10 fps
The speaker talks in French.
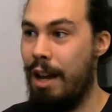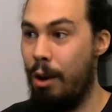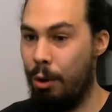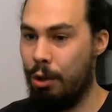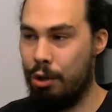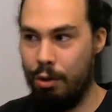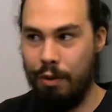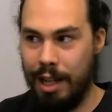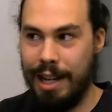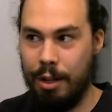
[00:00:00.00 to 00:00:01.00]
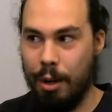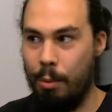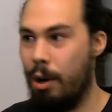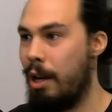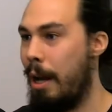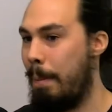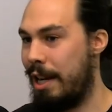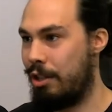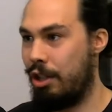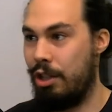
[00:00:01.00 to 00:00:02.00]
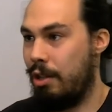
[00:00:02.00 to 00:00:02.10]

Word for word: l'autre jour, il y a quelques mois, parce que,